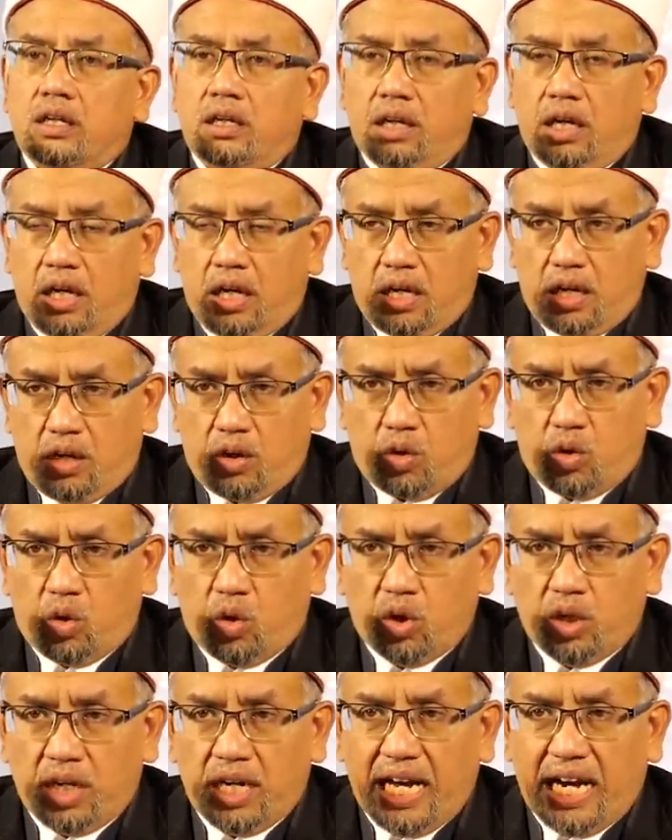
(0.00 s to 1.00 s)
เนร
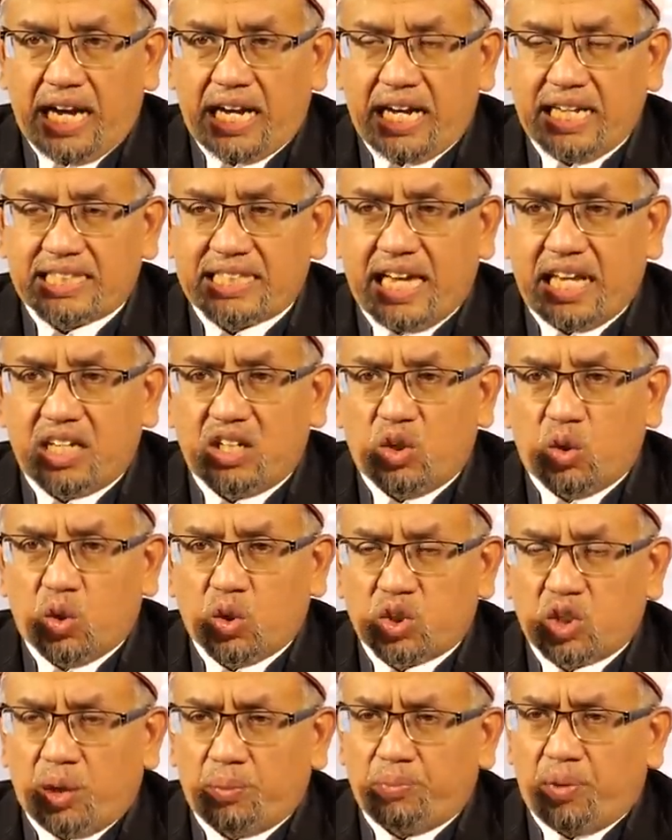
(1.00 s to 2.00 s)
คุณอกตัญญู
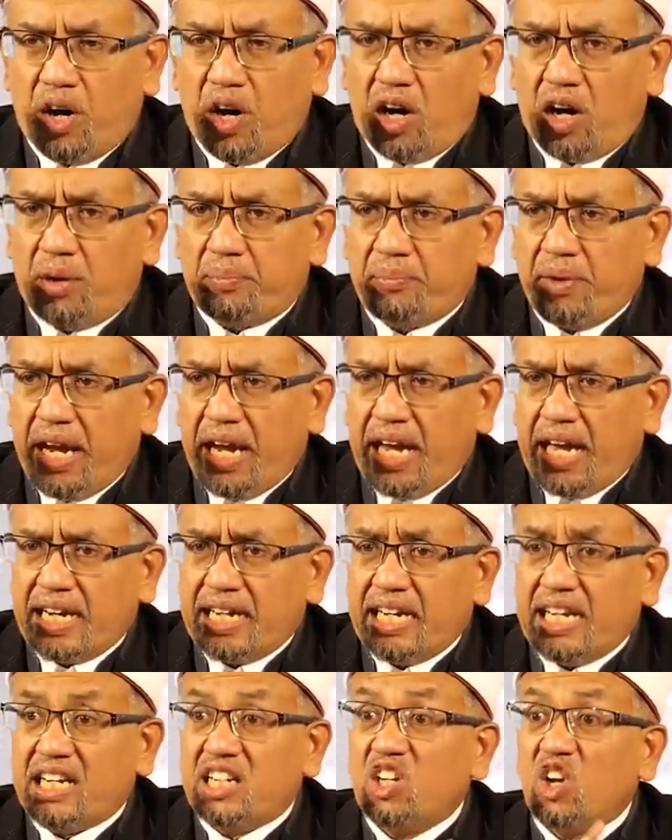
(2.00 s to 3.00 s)
ต่อพ่อแม่
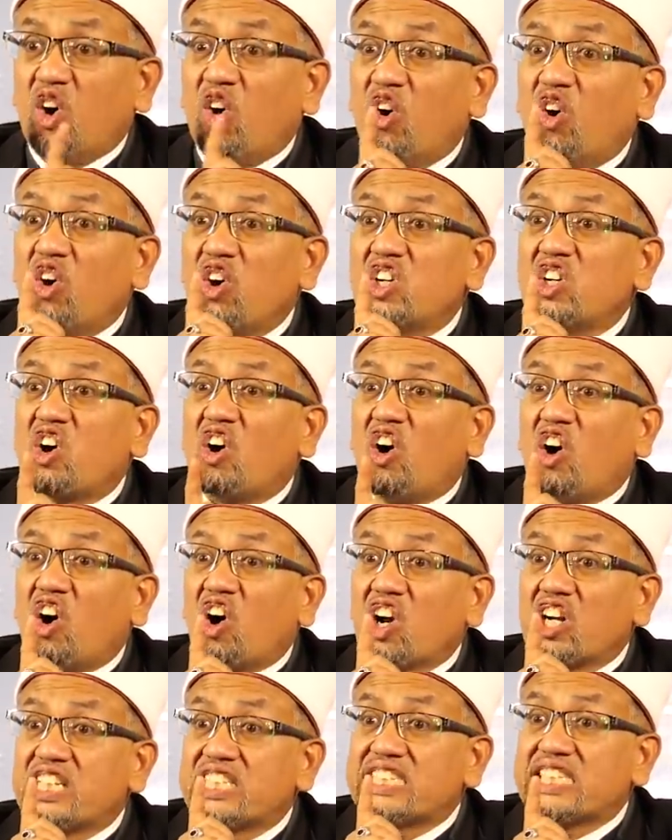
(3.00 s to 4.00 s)
นี่โดนก่
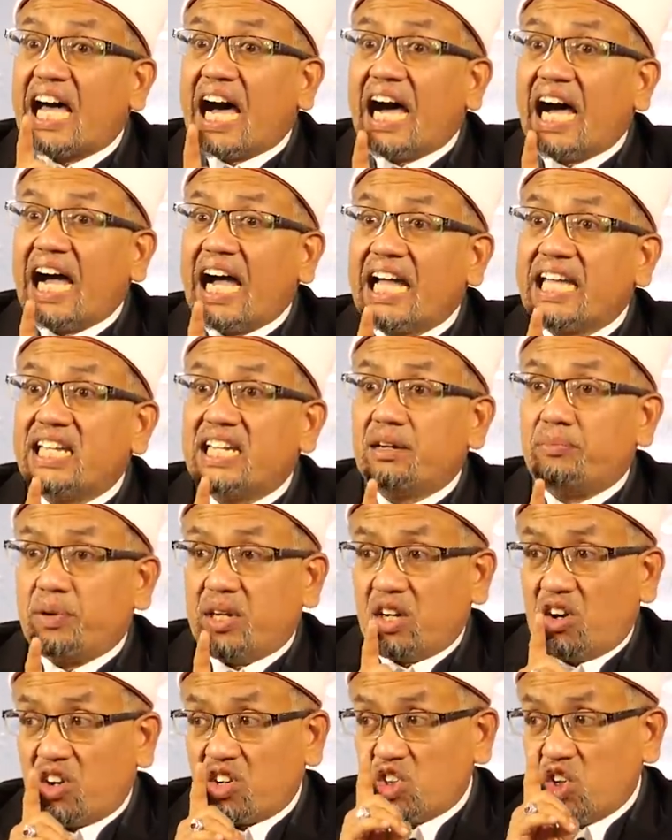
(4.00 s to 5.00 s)
อนตายนะ
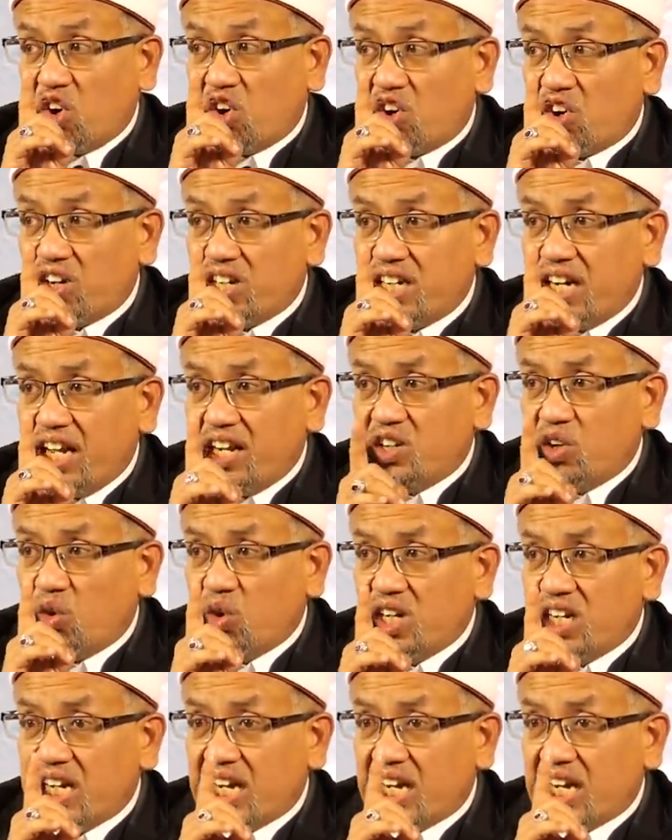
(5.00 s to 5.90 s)
พี่น้องโดนในดุน